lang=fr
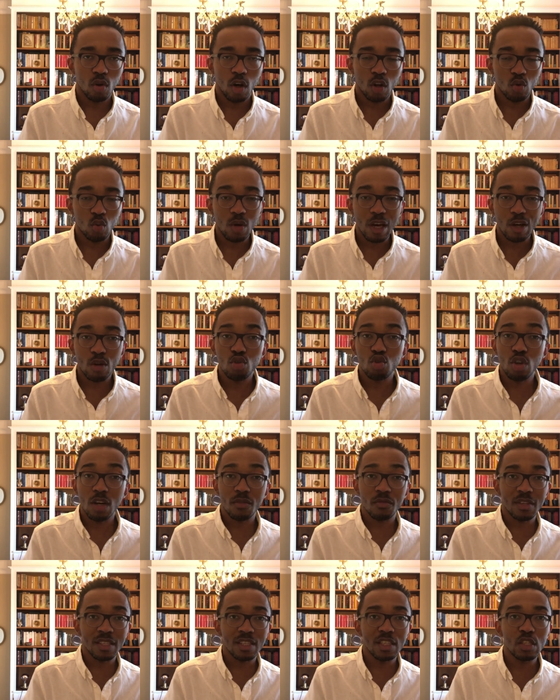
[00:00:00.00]
en tout cas que tu
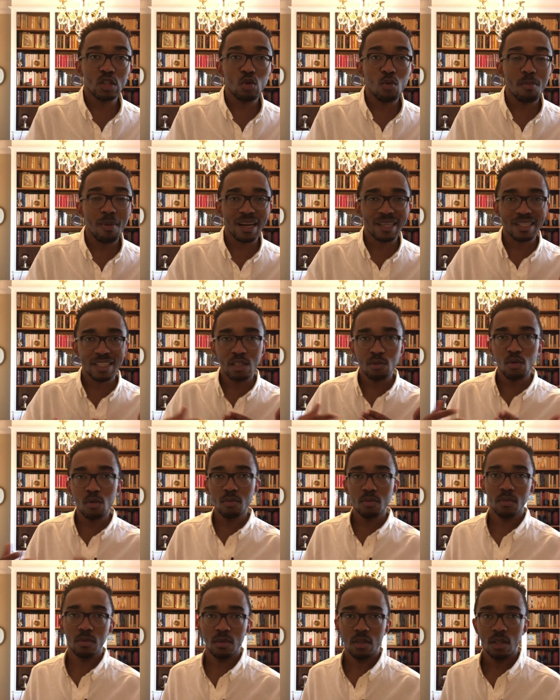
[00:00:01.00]
investisses le
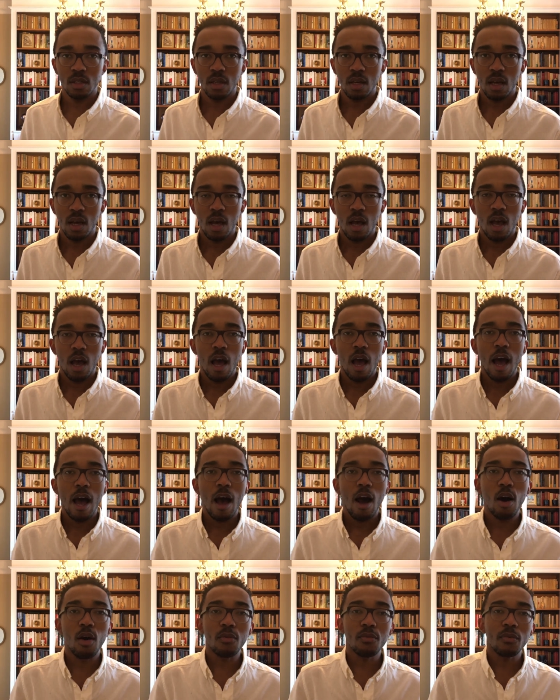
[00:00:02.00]
maximum,
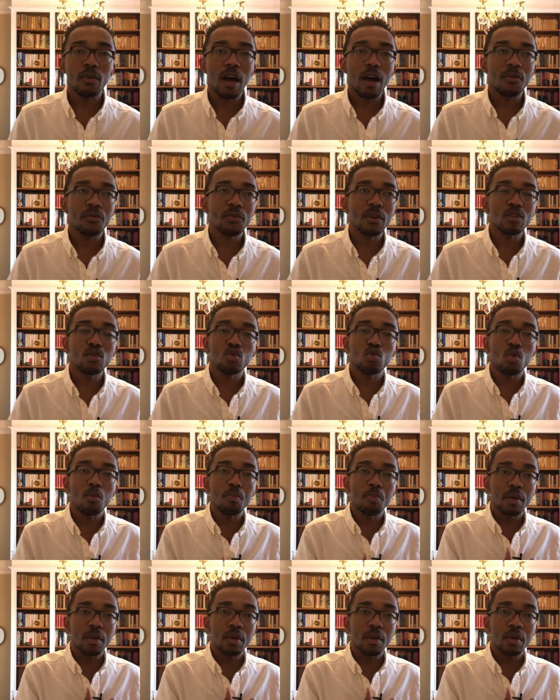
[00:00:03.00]
afin de te